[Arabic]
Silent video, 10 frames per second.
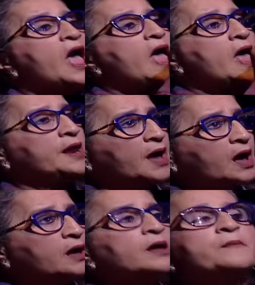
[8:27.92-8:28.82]
انا
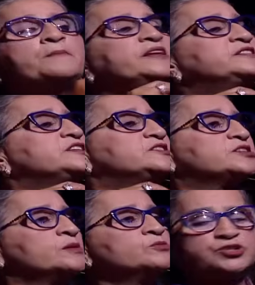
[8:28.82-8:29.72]
ما عندي حتى
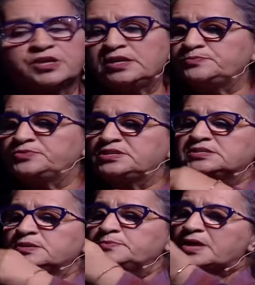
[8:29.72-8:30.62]
مشكل
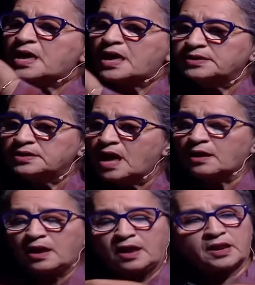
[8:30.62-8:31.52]
بديتي بها هي
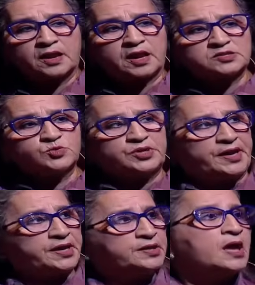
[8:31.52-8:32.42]
على الراس
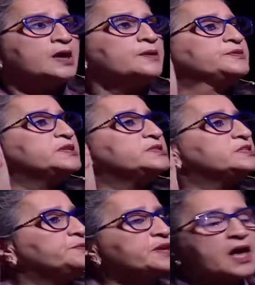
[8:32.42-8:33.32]
والعين بديتي
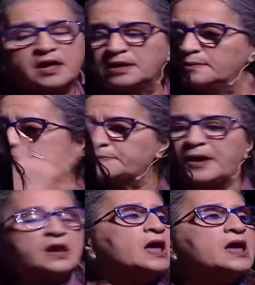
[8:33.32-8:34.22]
بها انا بحال
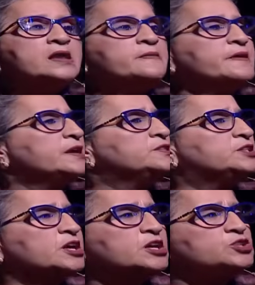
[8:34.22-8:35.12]
بحال انا ما
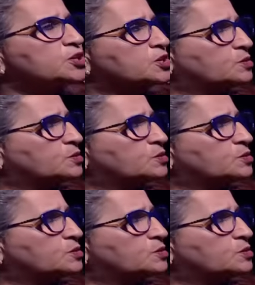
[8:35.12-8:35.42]
عنديش هذا